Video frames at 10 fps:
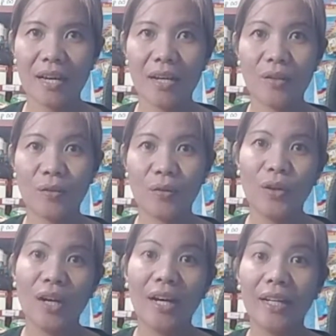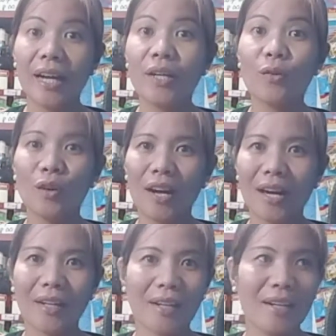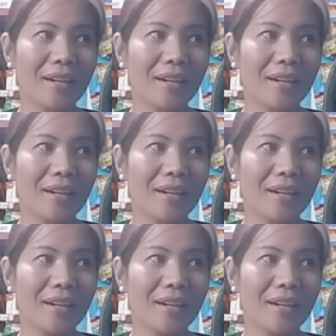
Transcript: ano, 9 o'clock na ng